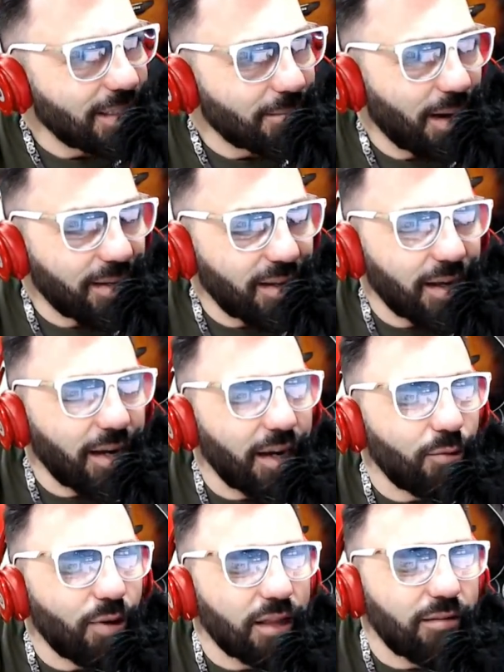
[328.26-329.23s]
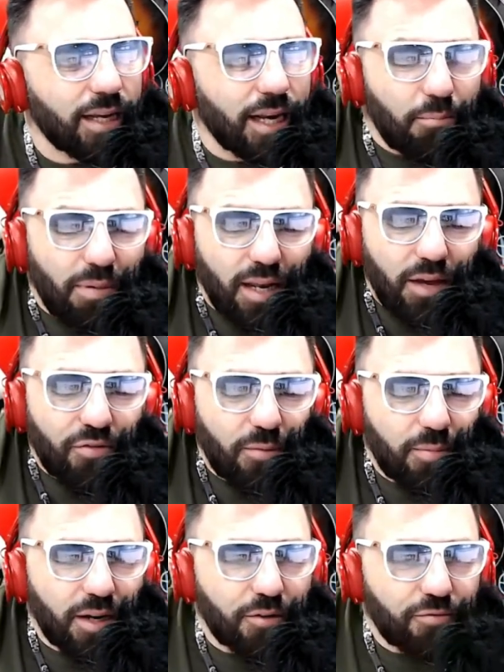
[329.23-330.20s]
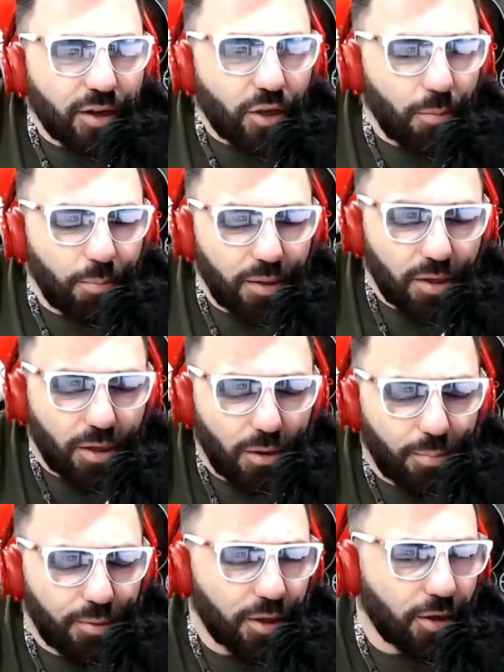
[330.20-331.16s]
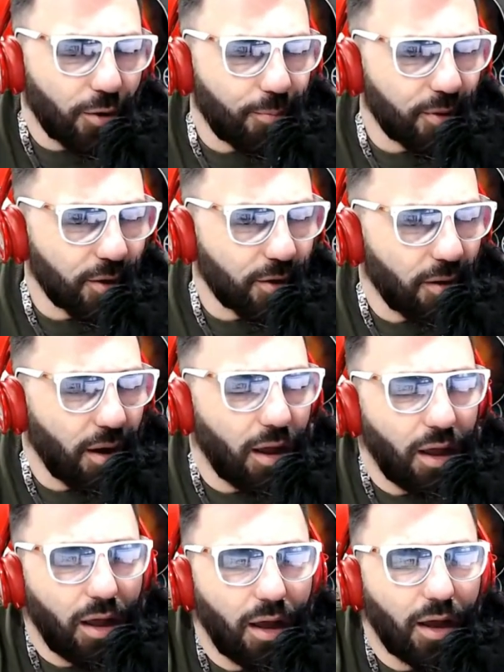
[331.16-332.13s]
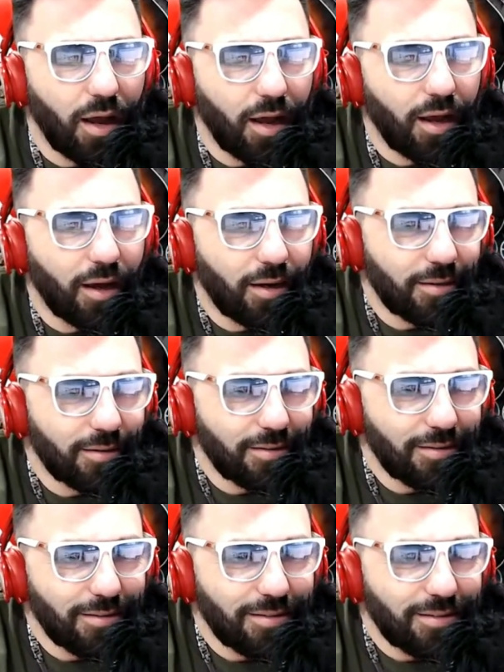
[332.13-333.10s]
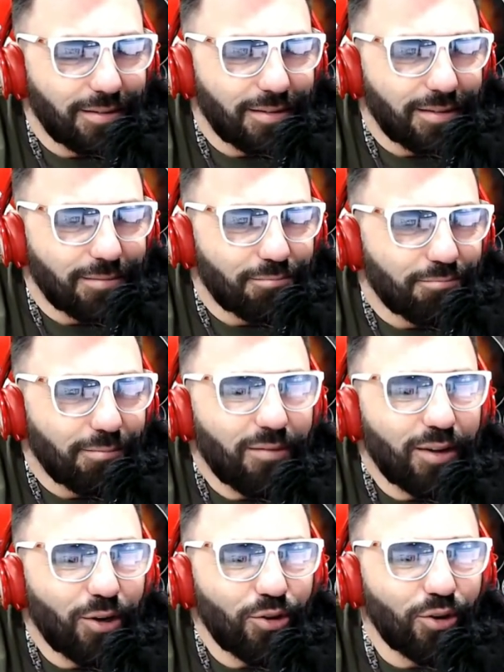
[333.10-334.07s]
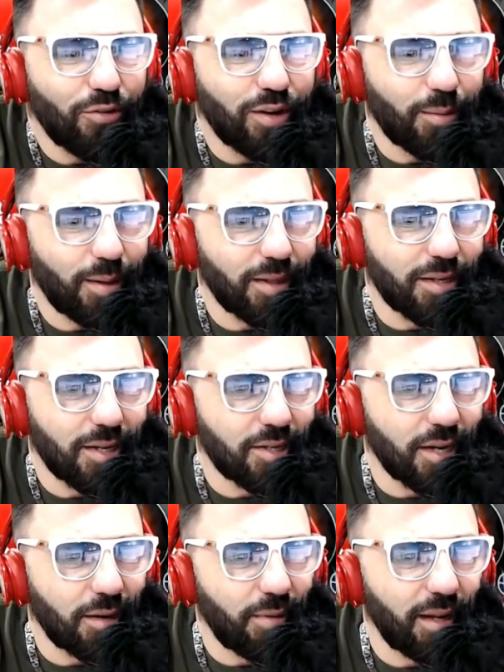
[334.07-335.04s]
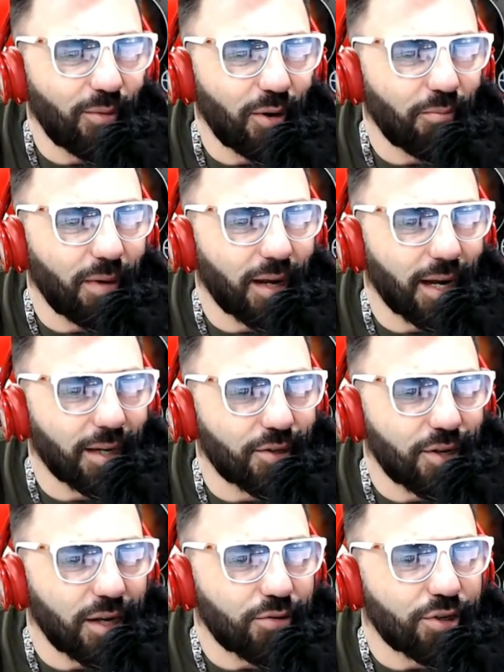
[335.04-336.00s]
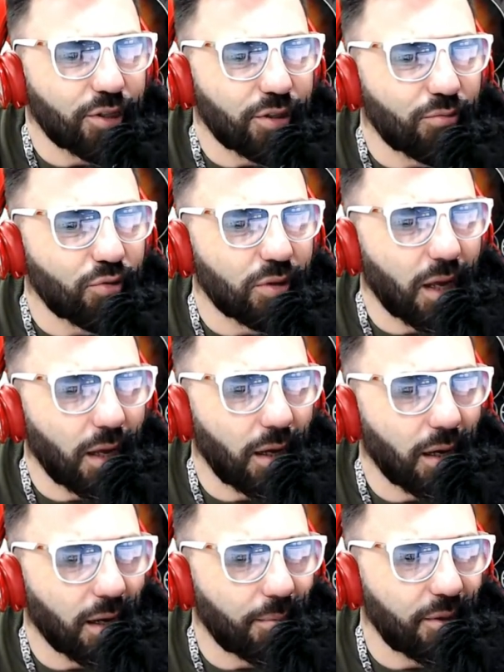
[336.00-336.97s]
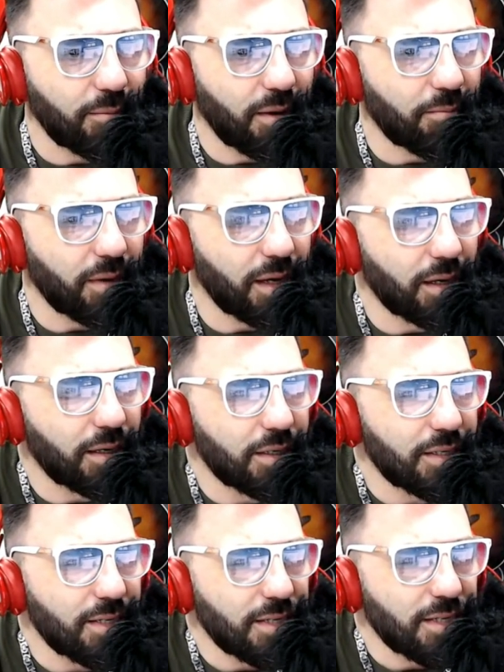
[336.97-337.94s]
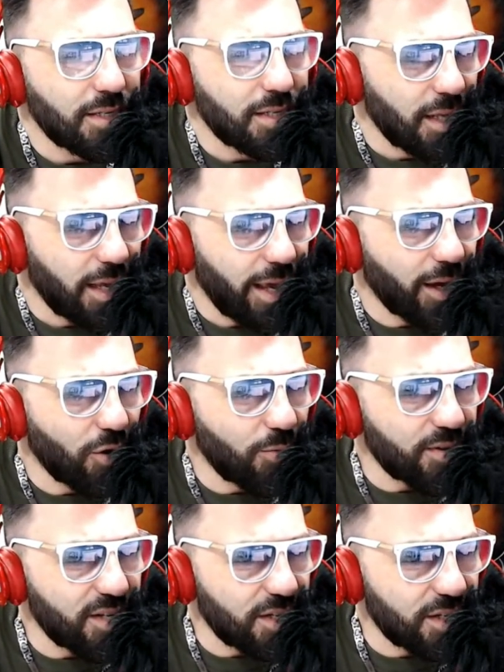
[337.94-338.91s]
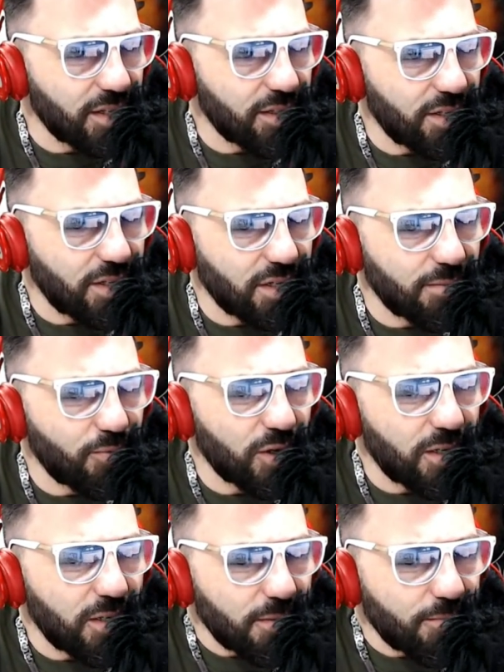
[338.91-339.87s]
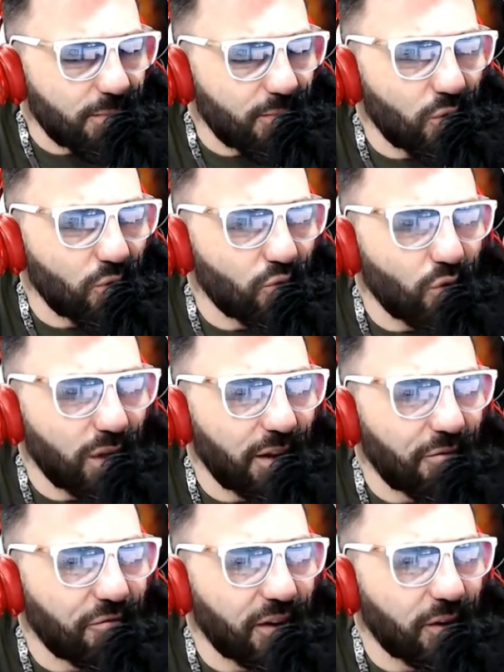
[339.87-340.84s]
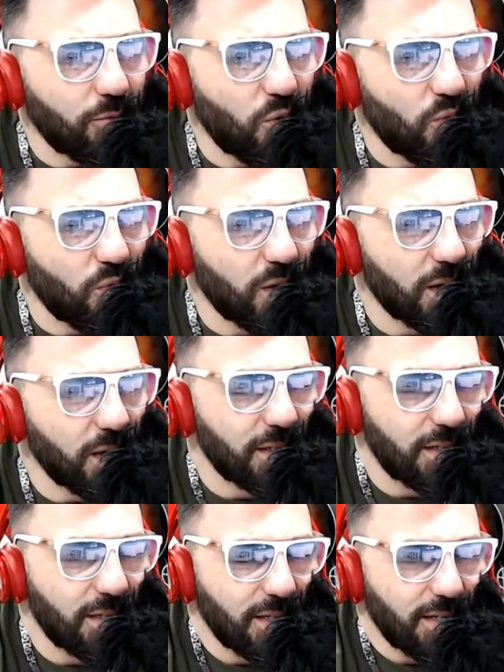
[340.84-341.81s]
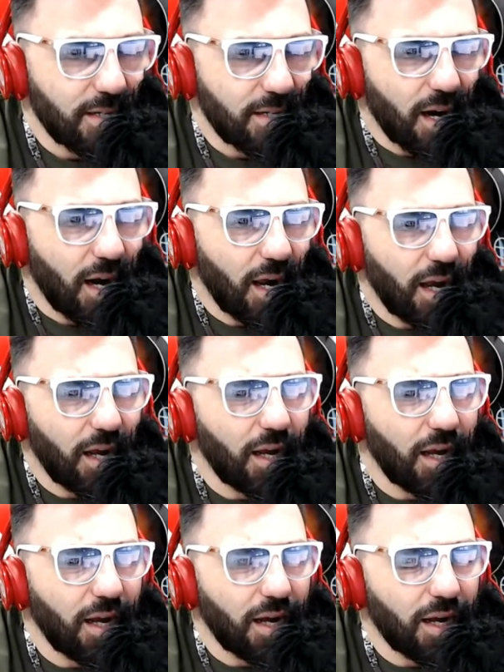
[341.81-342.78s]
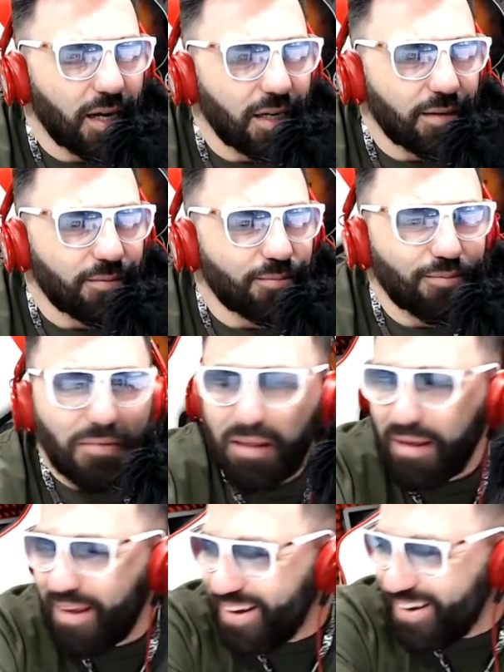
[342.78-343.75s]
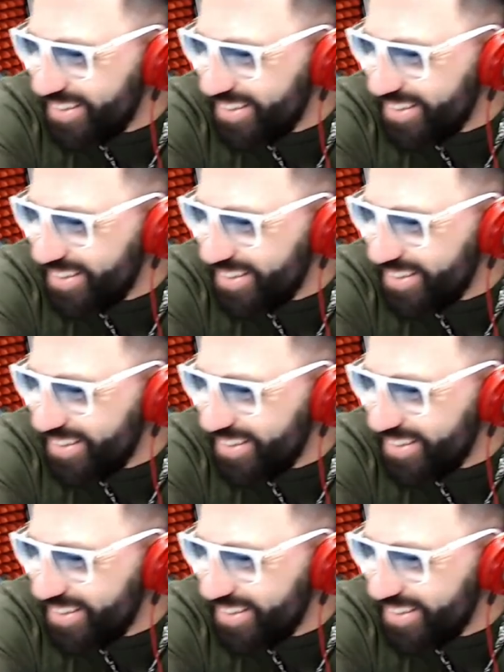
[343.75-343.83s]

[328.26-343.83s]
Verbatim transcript: Ma da credi quando vedi una bella femmina che fa chioppete, chioppete, chioppete, chioppete. Ma ve lo dico veramente senza il minimo imbarazzo. Io a un certo punto, ah, capite, ma a me. È come se sentissi pure, proprio l'odore del feromone. E dico, la, allora lei mi vuole